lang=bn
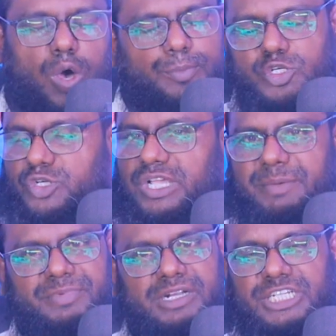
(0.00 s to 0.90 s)
অবশ্যই
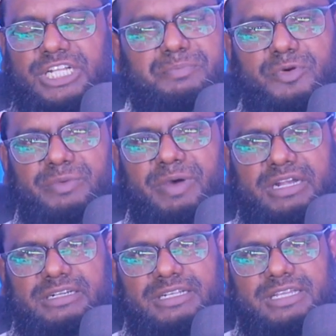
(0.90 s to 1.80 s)
আপনার সেই
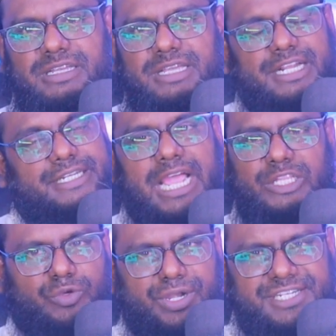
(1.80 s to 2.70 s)
পরিবার
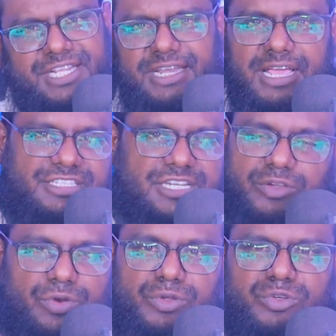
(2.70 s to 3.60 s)
সাদরে সেই
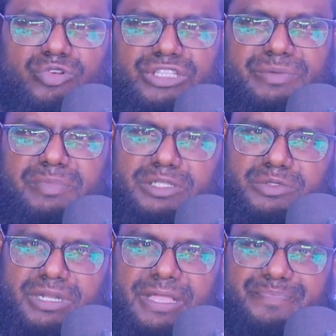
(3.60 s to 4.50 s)
লাশটা গ্রহণ করতে
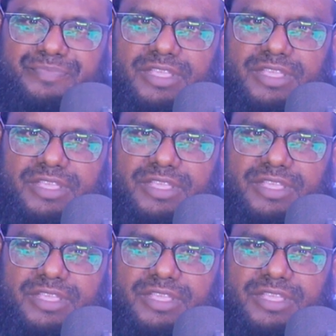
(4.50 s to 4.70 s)
পারত না